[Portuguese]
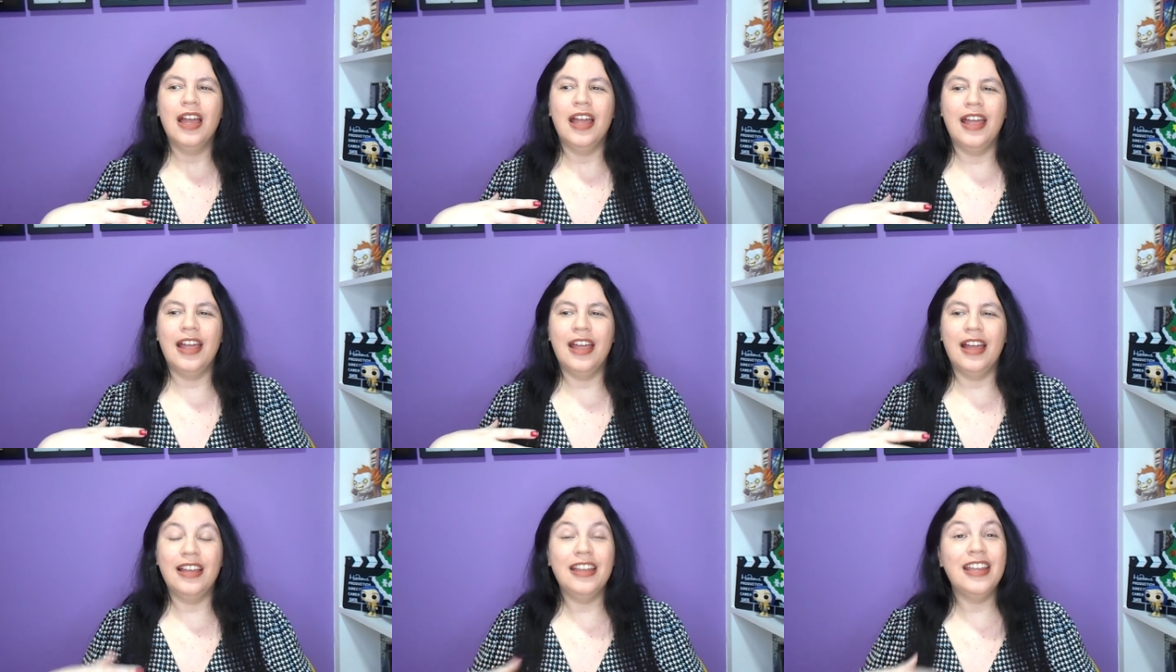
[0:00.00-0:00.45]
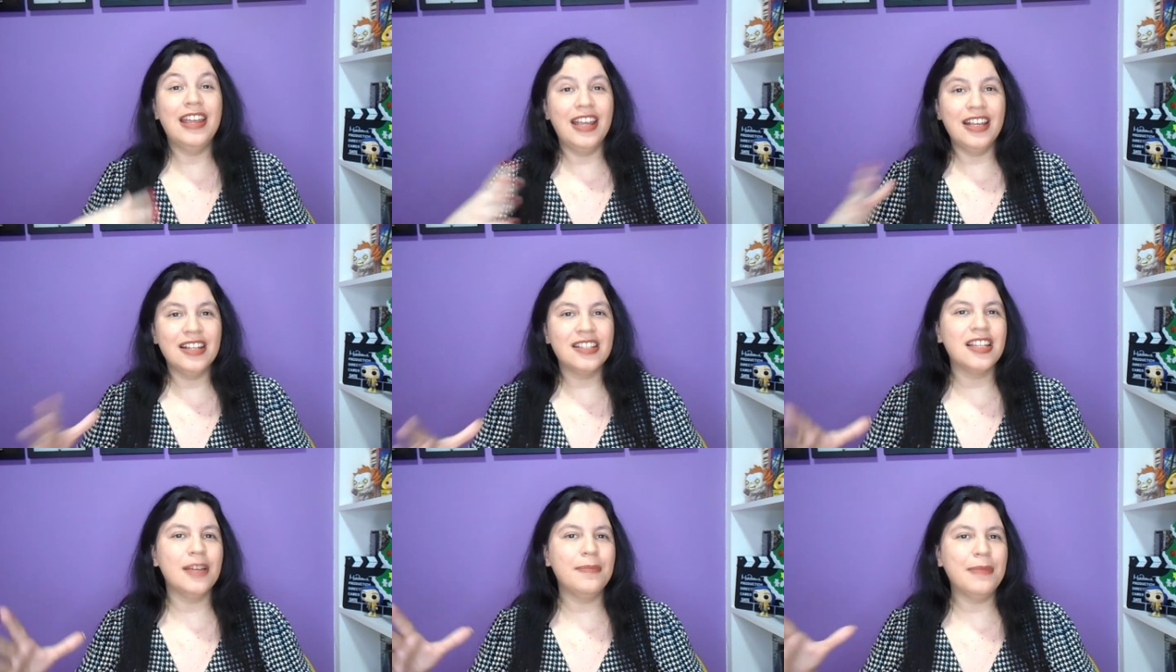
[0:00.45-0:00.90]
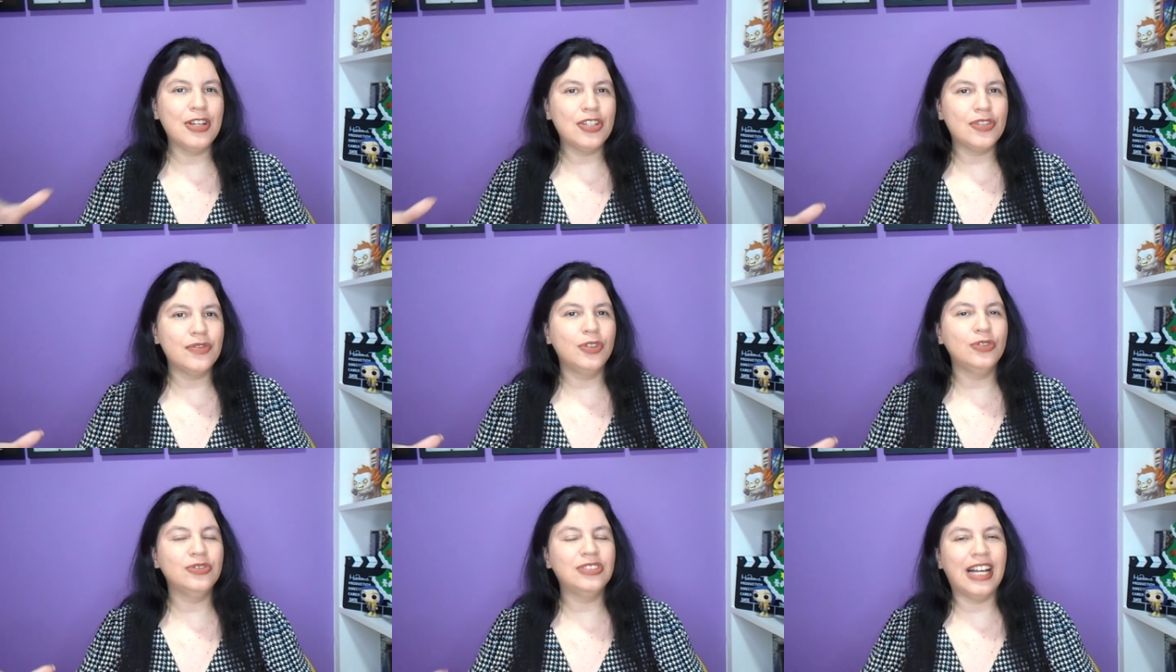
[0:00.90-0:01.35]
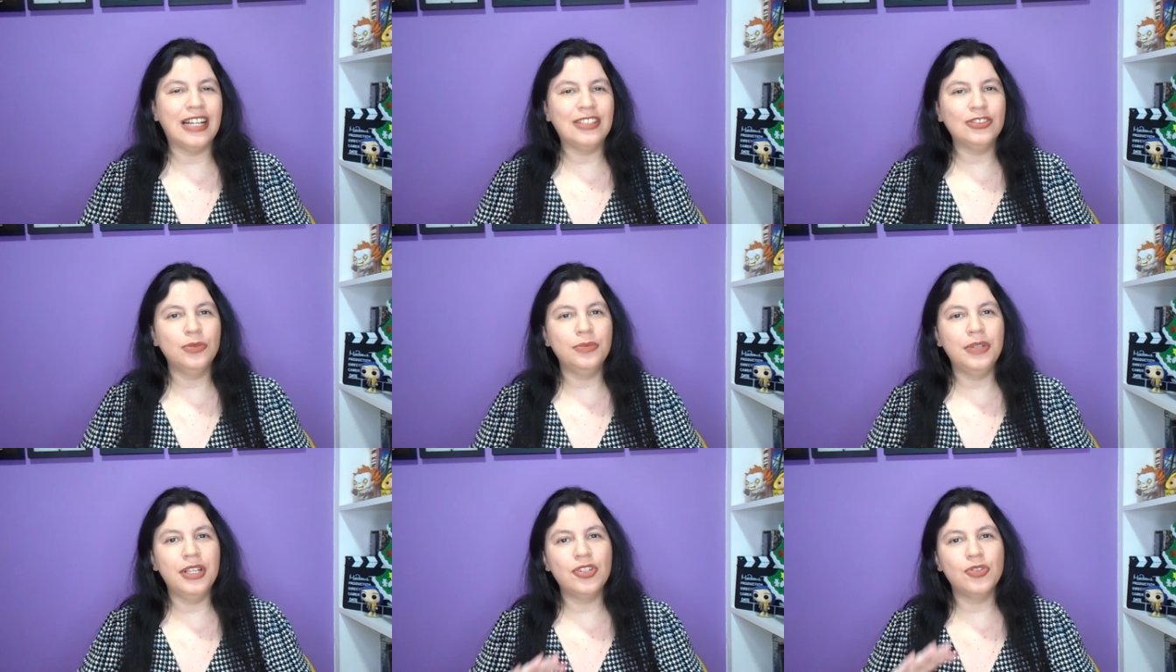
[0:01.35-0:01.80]
É, e esse é mais
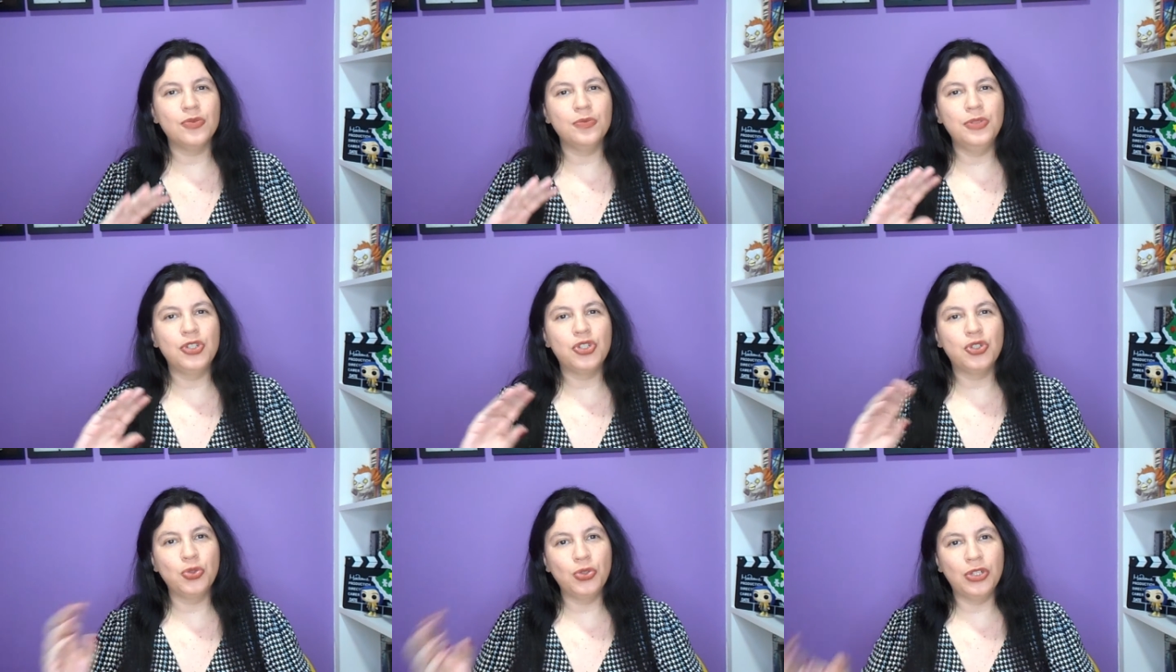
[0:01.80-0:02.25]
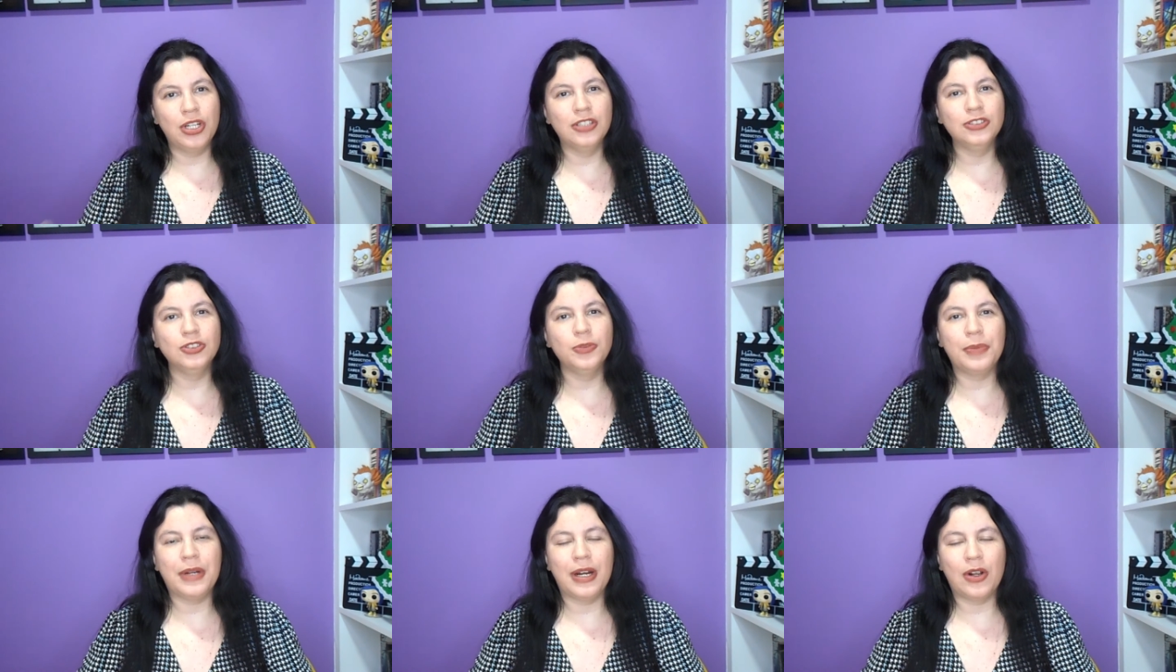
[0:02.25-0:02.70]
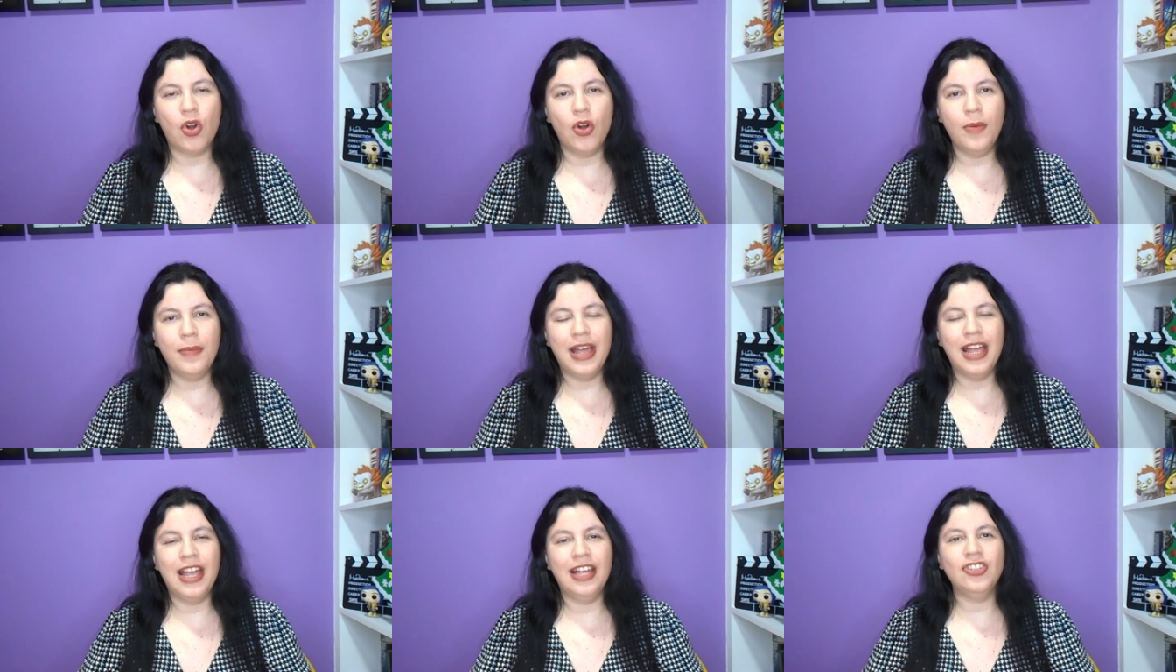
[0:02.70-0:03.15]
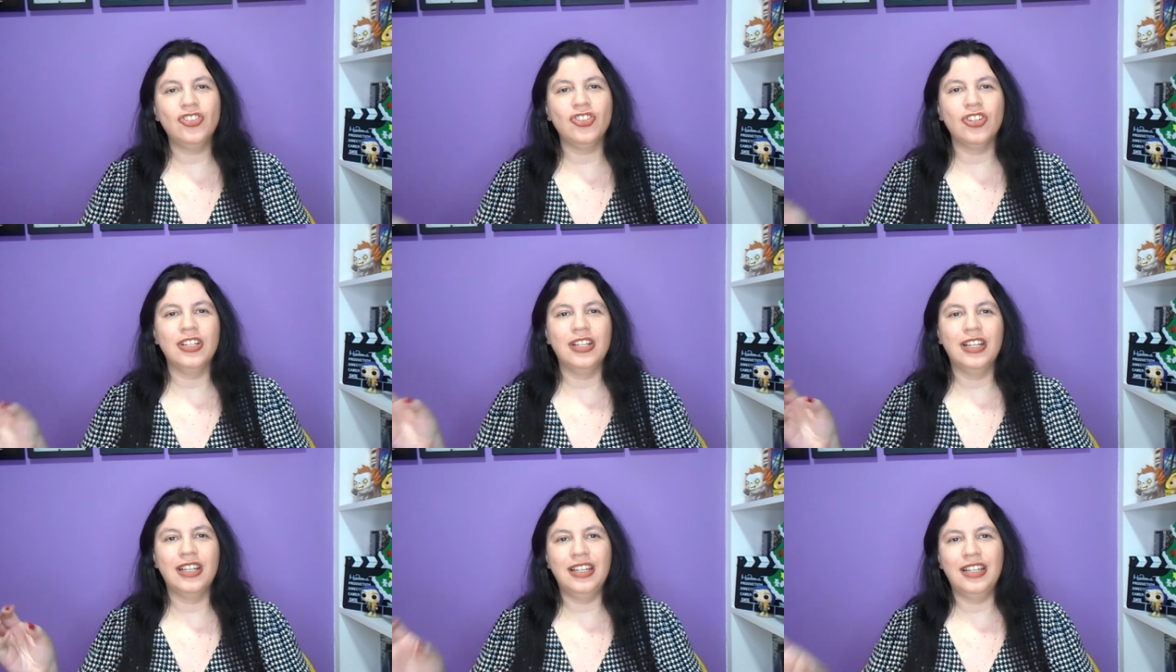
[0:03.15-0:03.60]
voltado mesmo, misturando pra
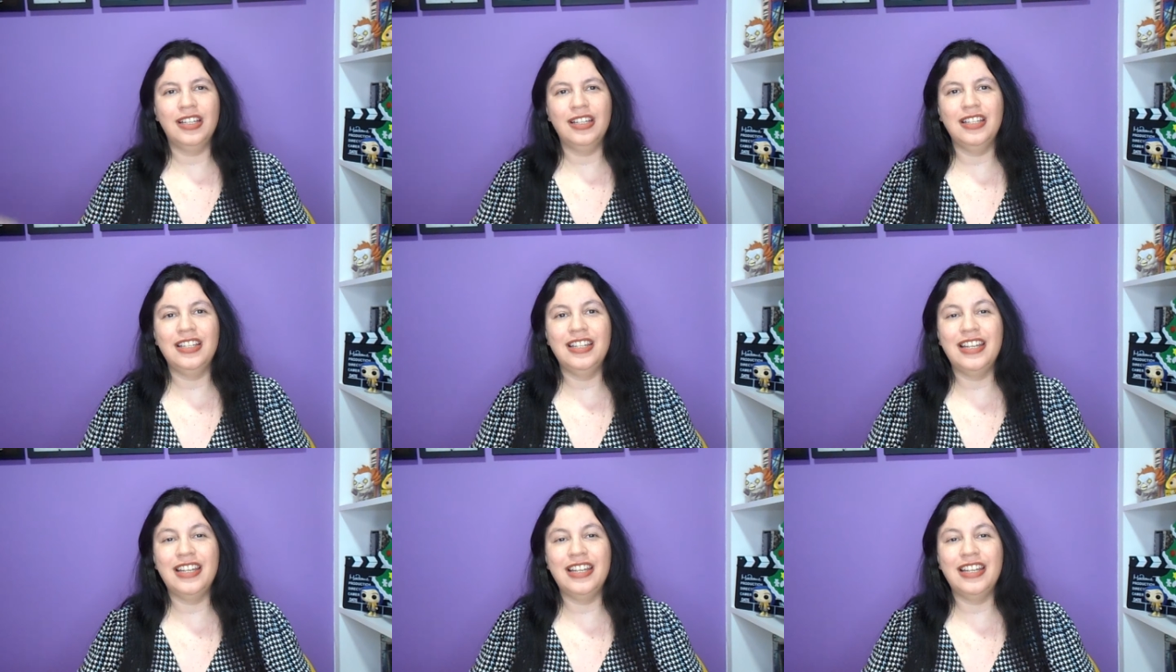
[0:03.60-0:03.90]
comédia, né?